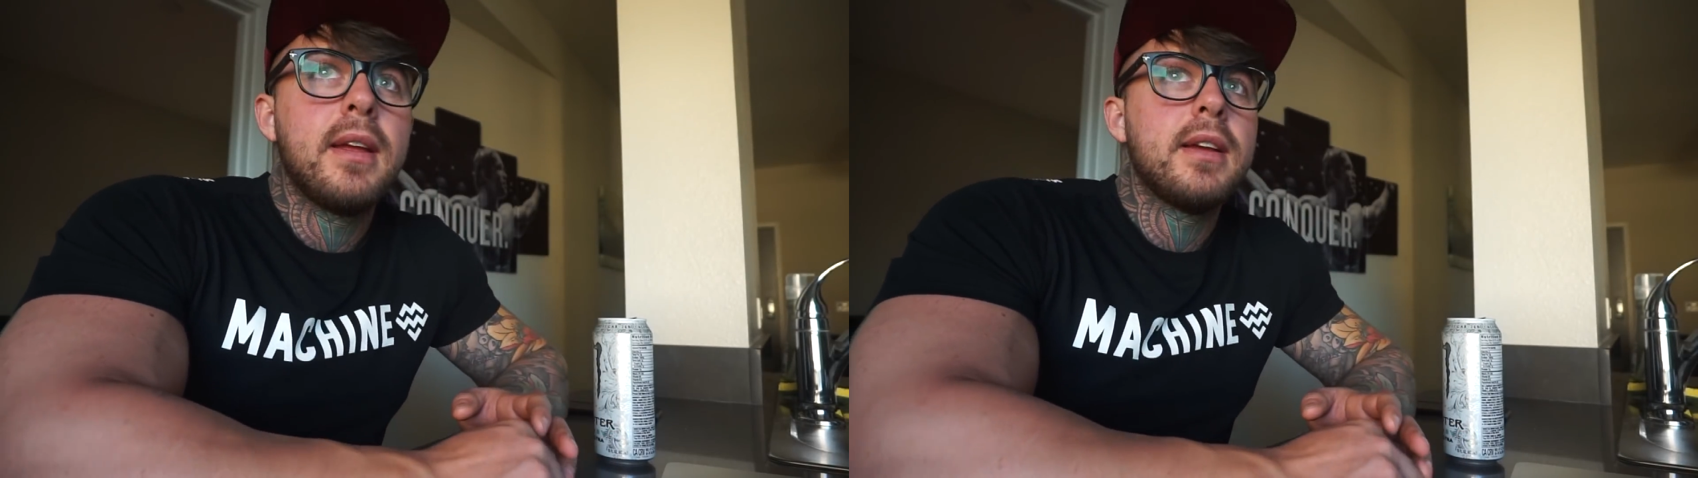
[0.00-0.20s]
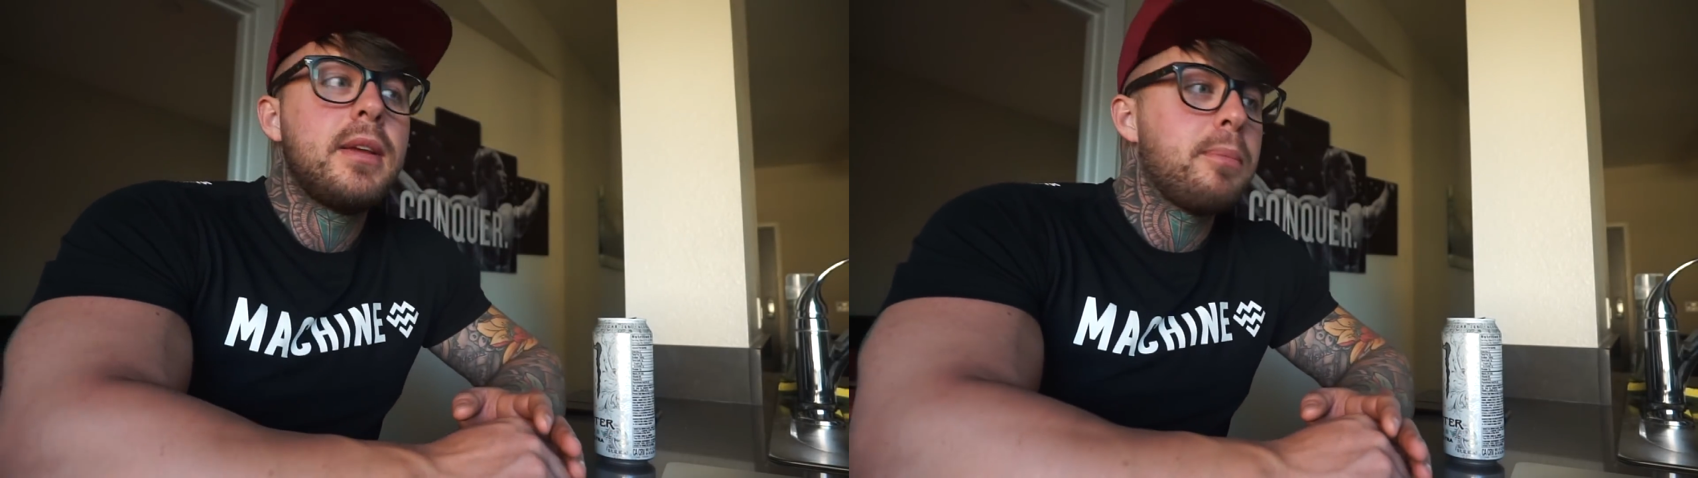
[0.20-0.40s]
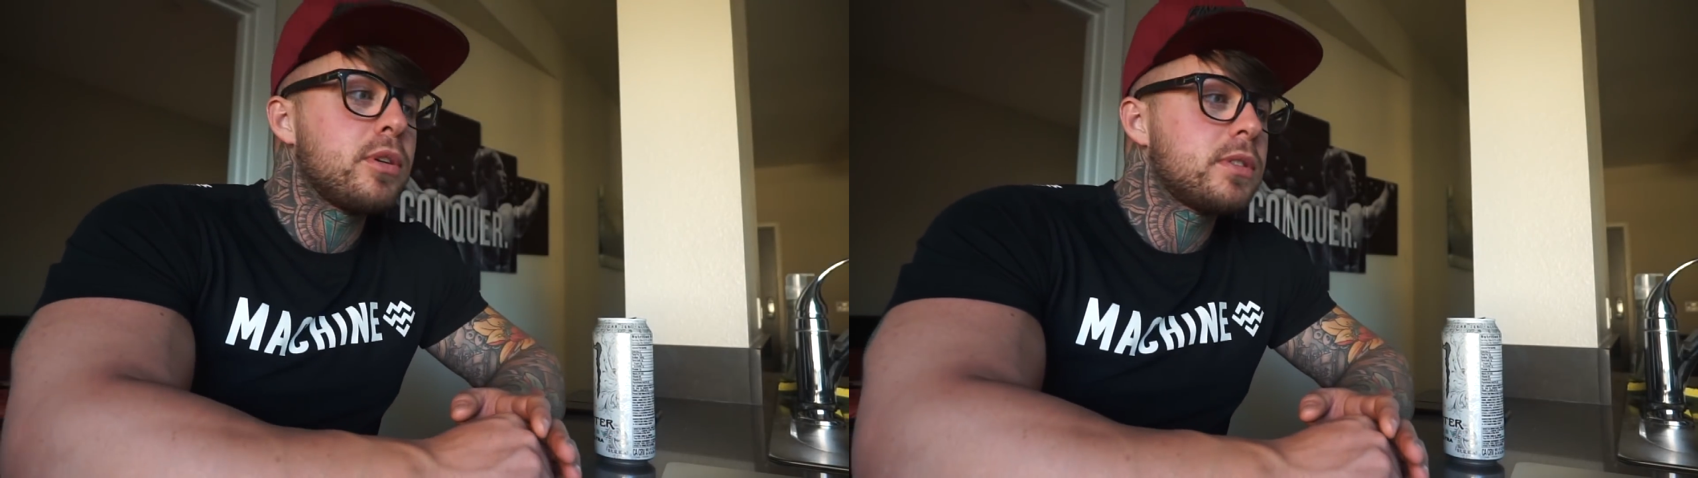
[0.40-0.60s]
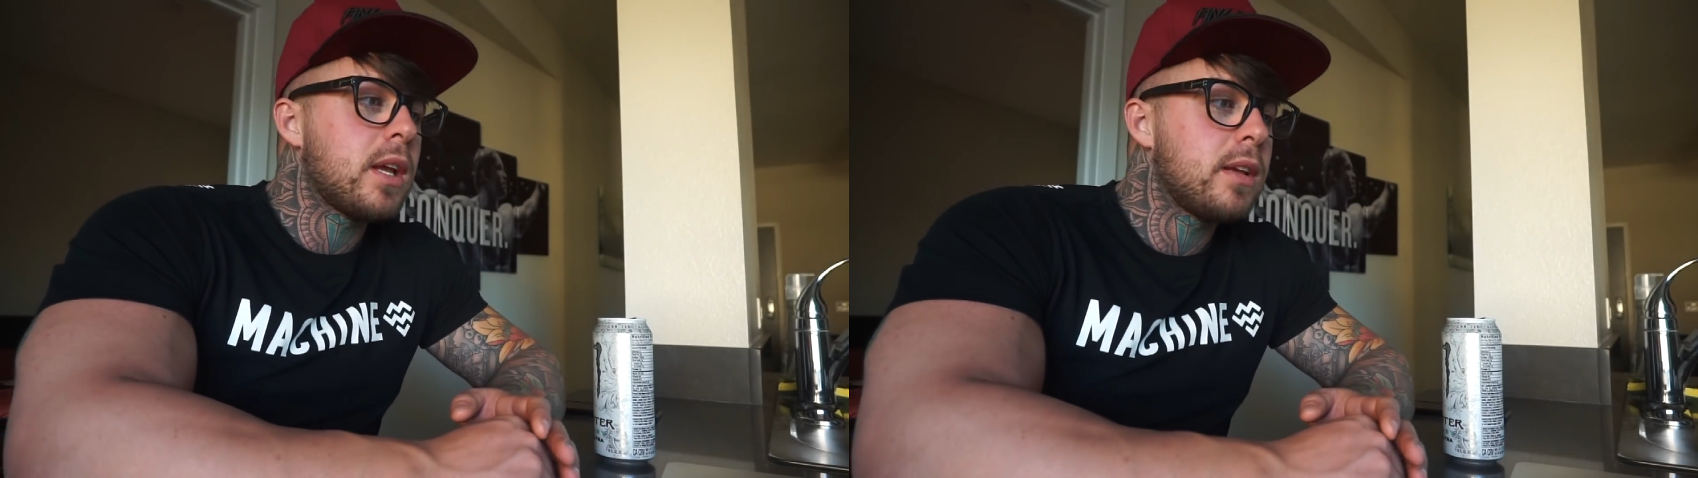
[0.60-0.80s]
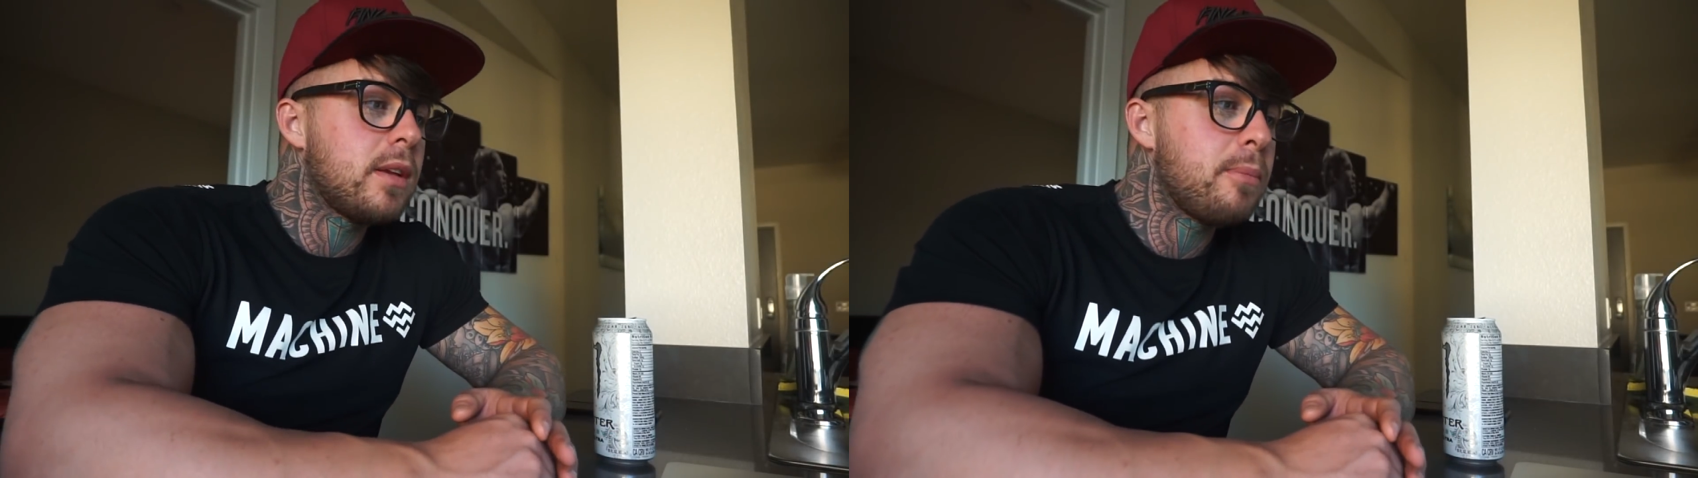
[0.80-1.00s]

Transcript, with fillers: Es,